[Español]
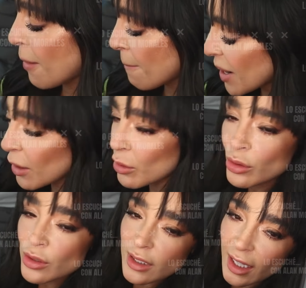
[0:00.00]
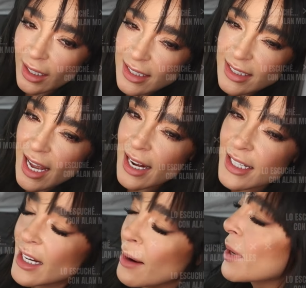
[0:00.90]
me gusta que sea
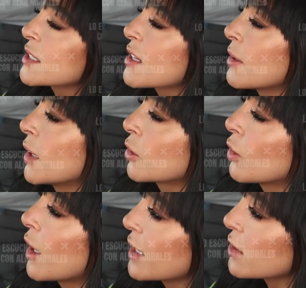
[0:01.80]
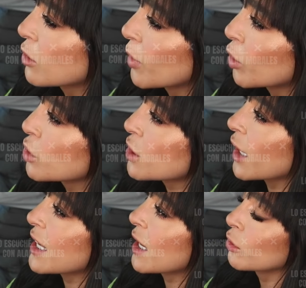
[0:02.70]
ya más abierto a esto, me gusta
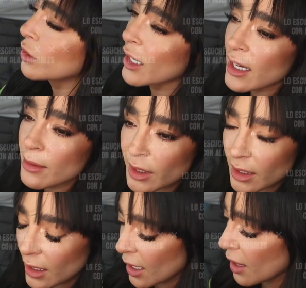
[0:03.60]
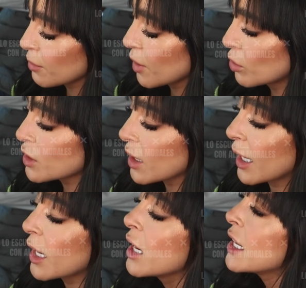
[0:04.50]
que ya no tenga límite de edad, me gusta que